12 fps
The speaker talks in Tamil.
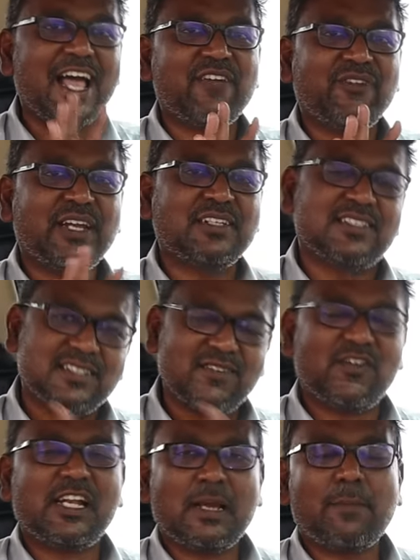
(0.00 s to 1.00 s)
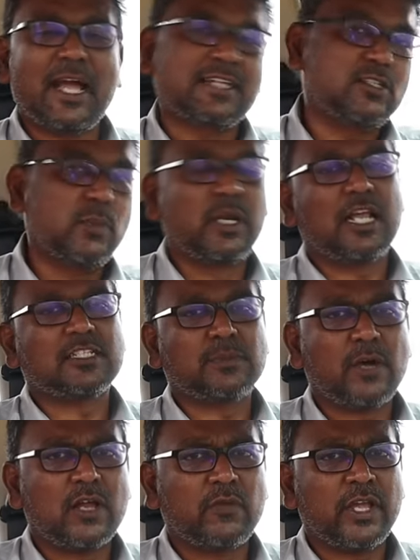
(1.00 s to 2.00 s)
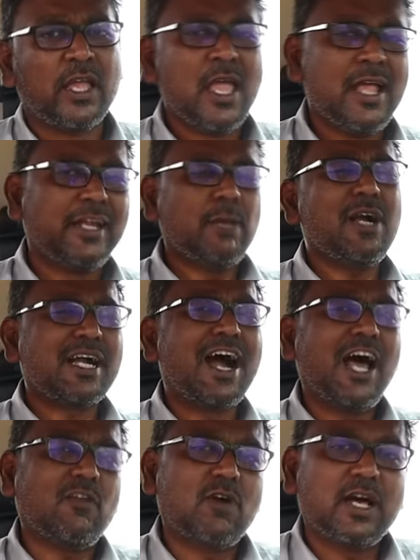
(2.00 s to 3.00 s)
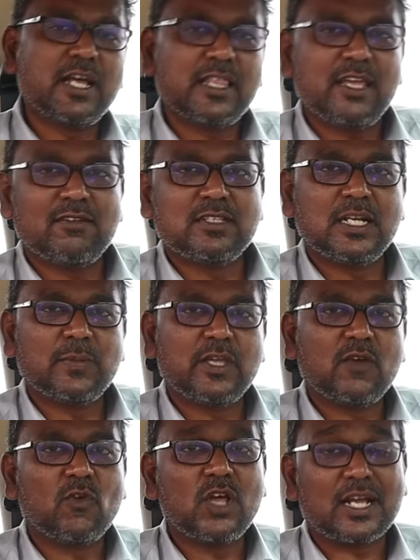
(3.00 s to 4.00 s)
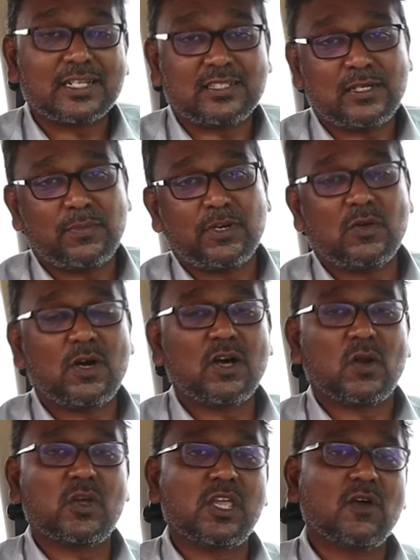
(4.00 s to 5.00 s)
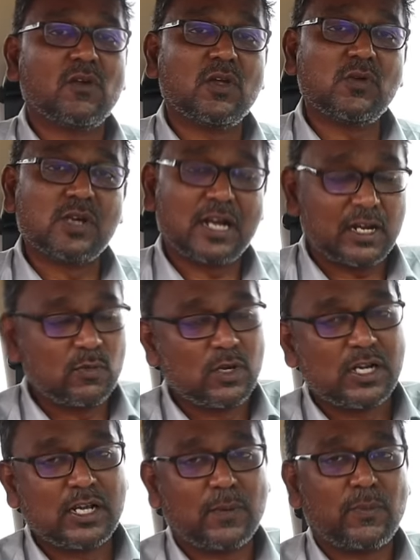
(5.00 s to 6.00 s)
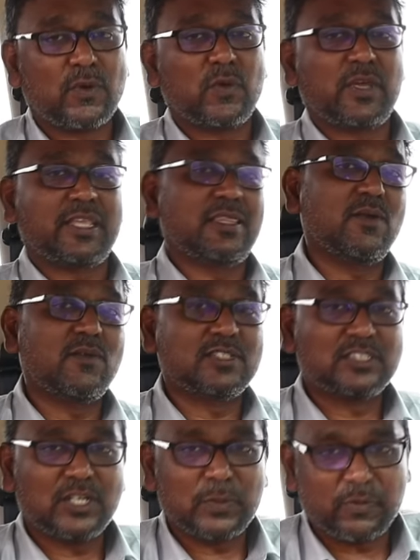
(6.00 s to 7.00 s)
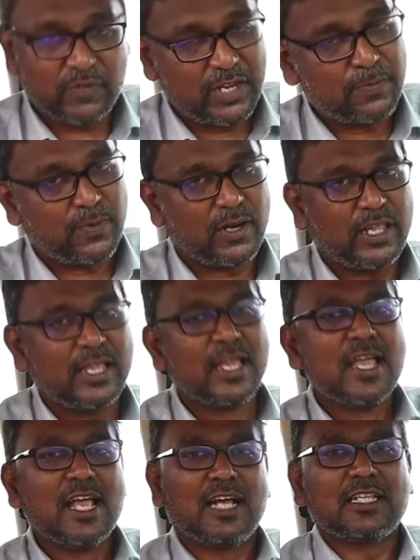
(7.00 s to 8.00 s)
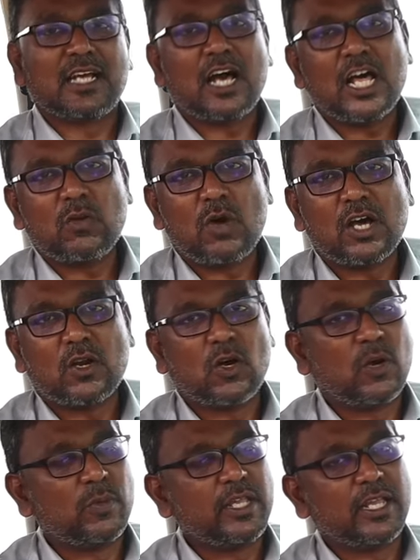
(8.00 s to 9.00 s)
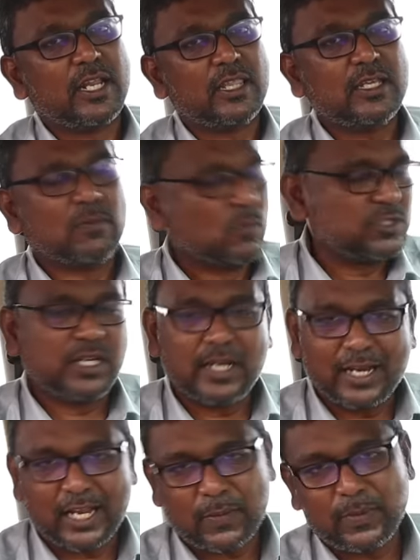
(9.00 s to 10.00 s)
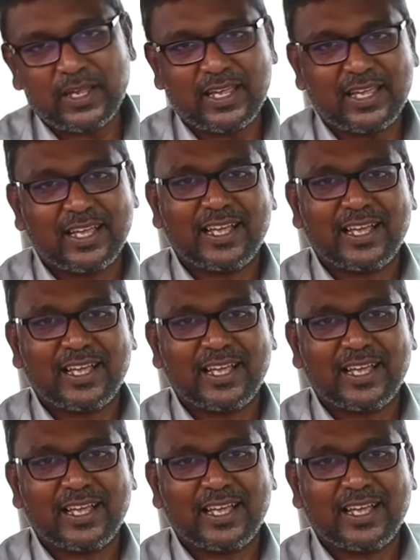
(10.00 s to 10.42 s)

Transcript: ஹாய் ஃப்ரெண்ட்ஸ் வெல்கம் பேக் டு பிர்லாஸ் பார்வை நம்ம கார் வாங்குறதே வந்து நம்ம எவ்வளோ கஷ்டப்பட்டு வாங்குகிறோம் எவ்வளோ கனவுகளுக்கு அப்புறம் எத்தனை வருஷம் நம்ம வெயிட் பண்ணி அந்த கார் வாங்குகிறோம் அப்படிங்கிறது மோஸ்ட்லி எல்லாருக்குமே